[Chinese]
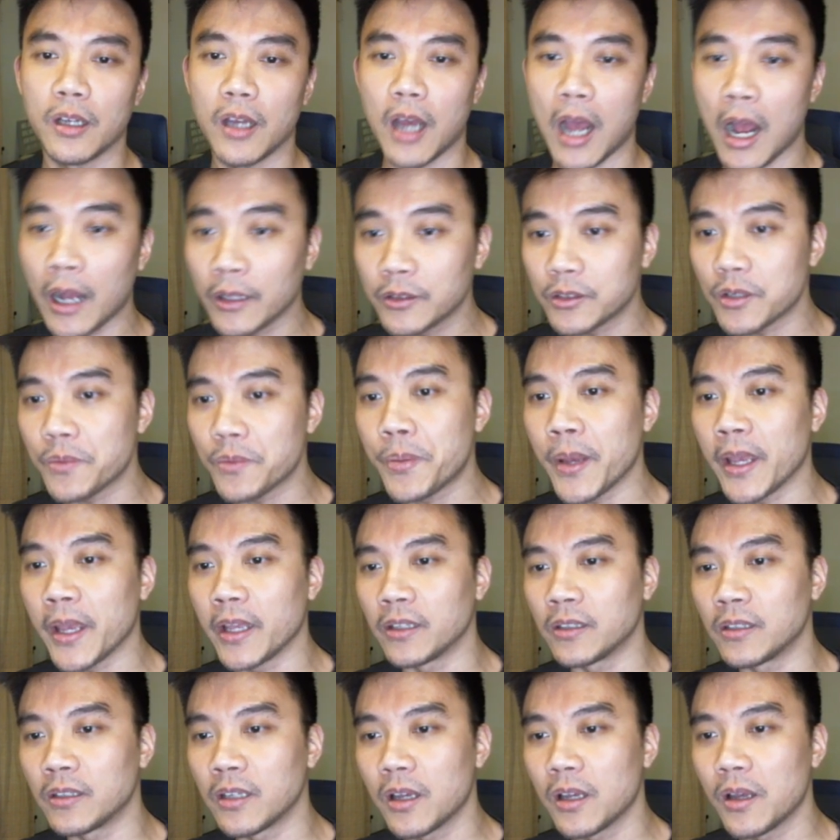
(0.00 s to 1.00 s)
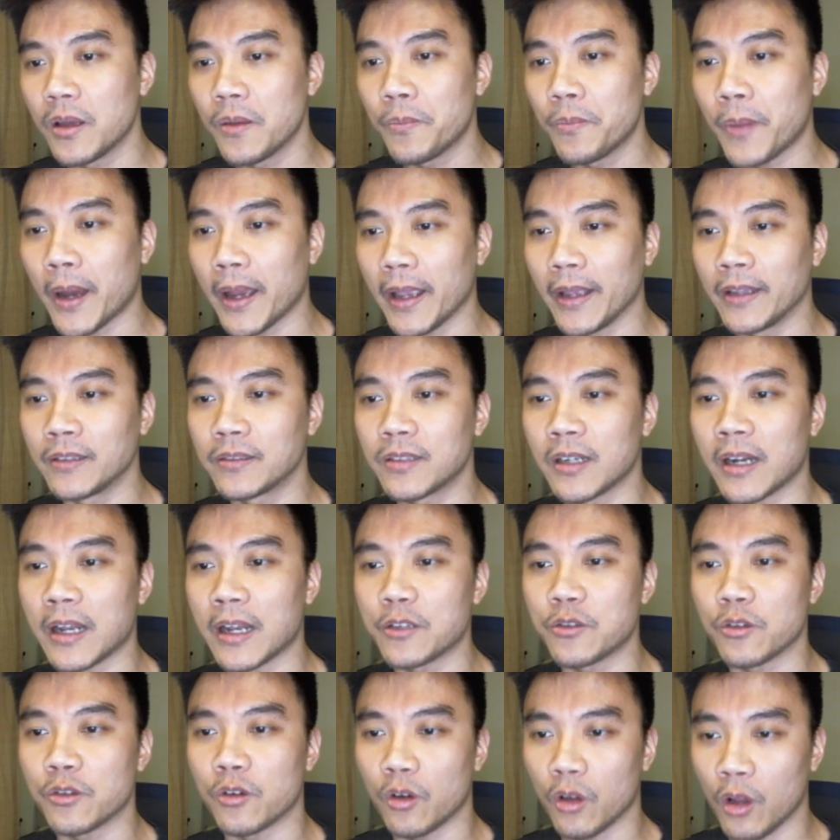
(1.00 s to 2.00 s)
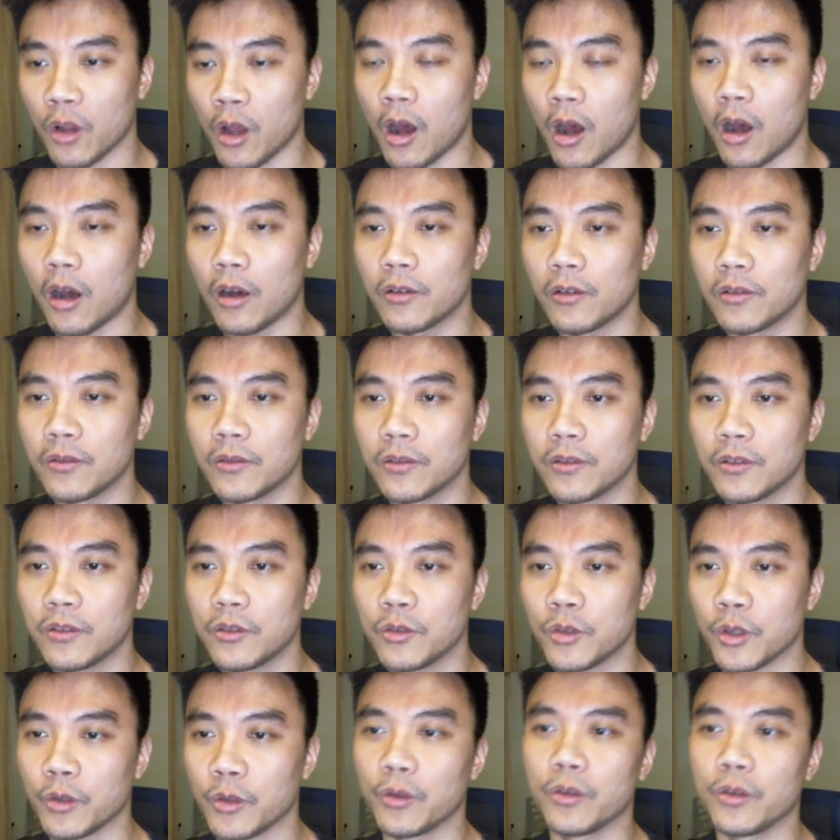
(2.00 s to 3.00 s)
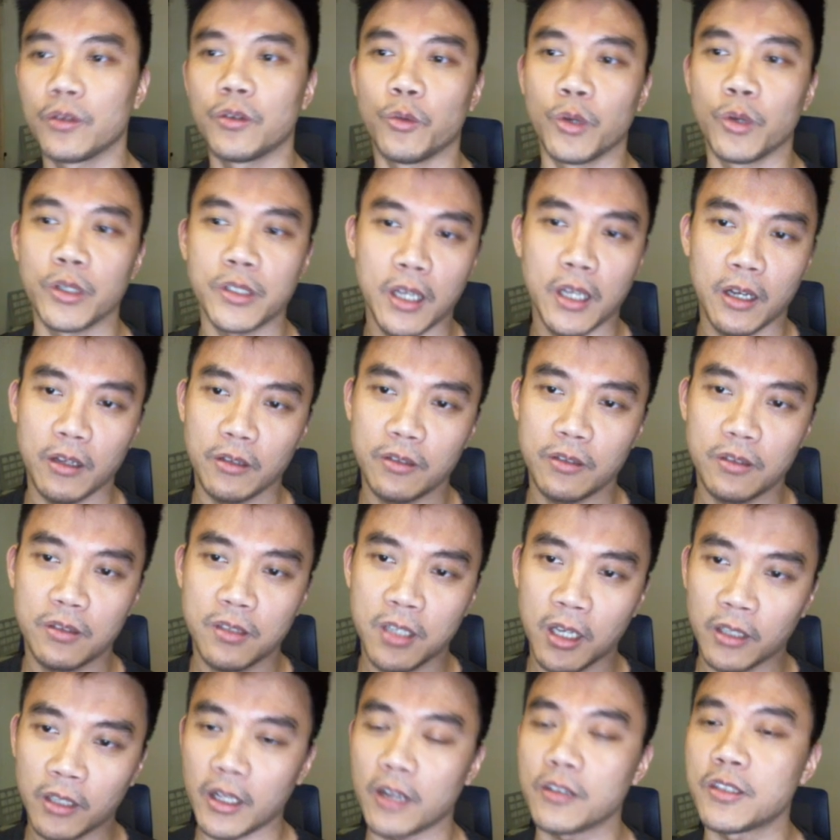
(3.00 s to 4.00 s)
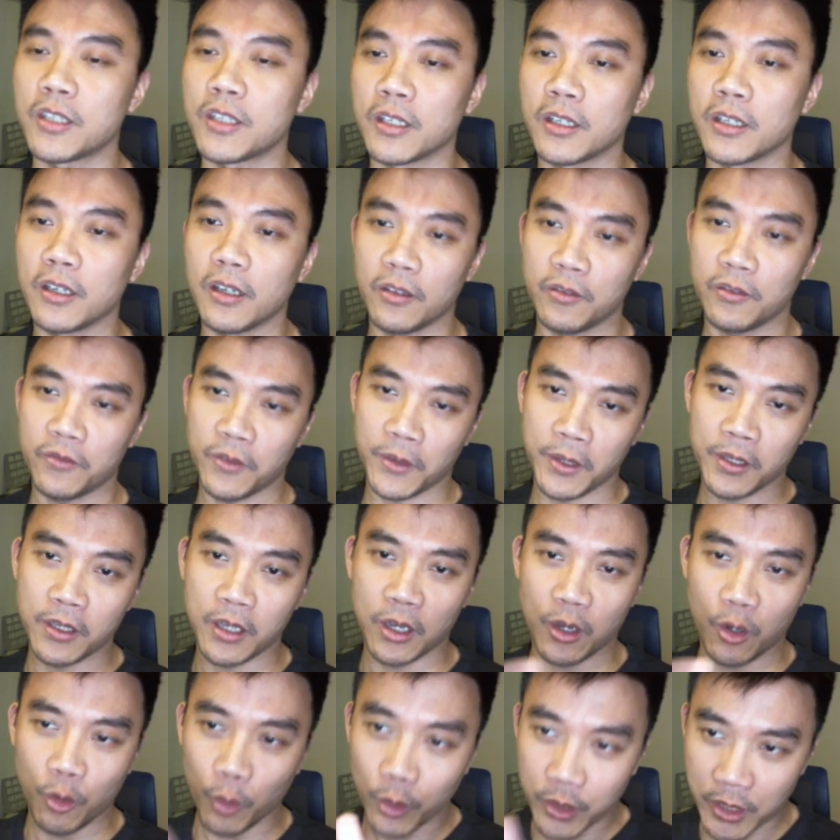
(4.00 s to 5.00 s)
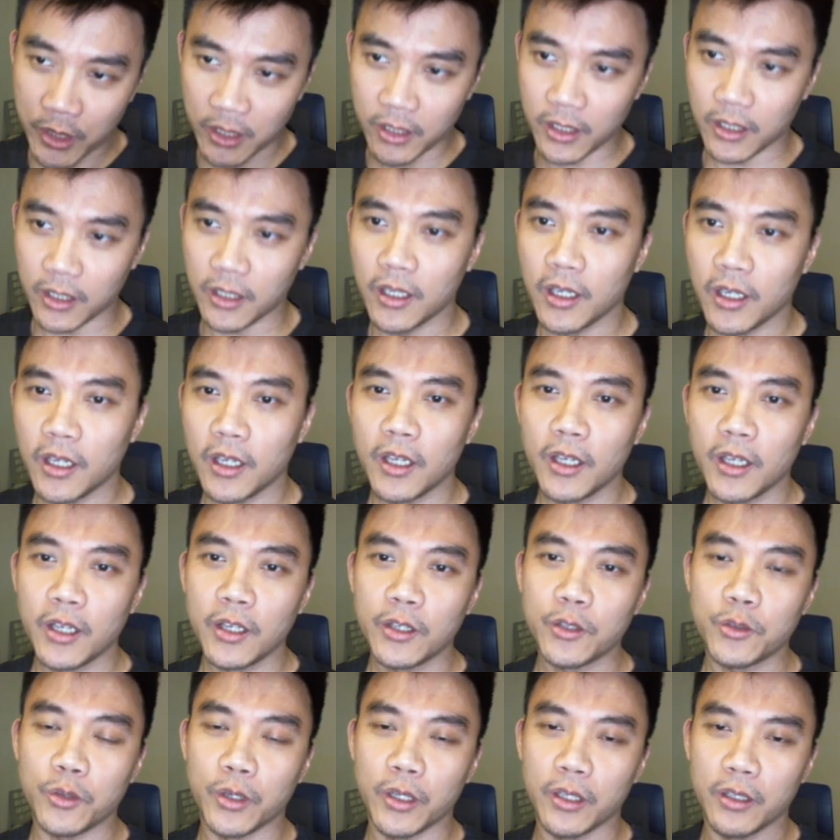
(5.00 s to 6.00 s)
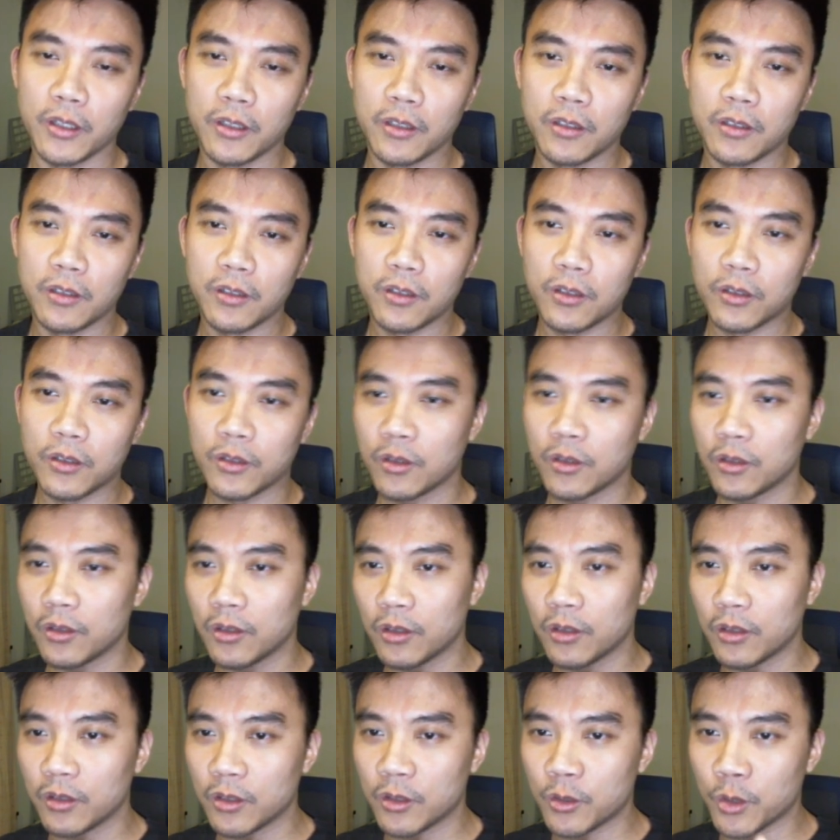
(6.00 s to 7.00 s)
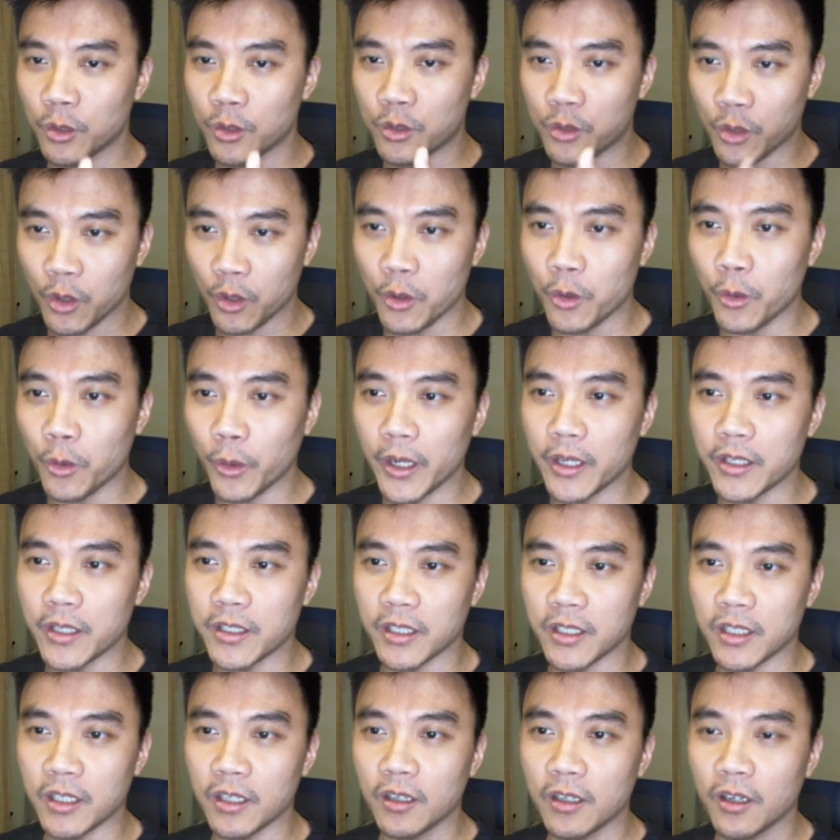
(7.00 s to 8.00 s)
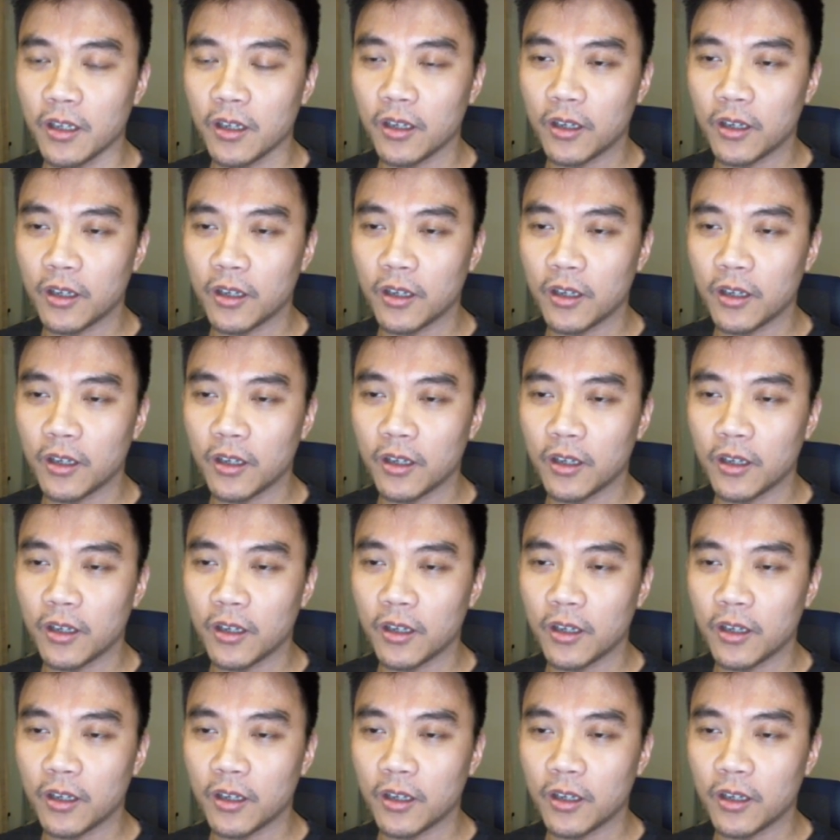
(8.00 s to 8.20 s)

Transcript: underpinned. by international law，所以我想要强调几个，主要讲国际的，所以就中国以及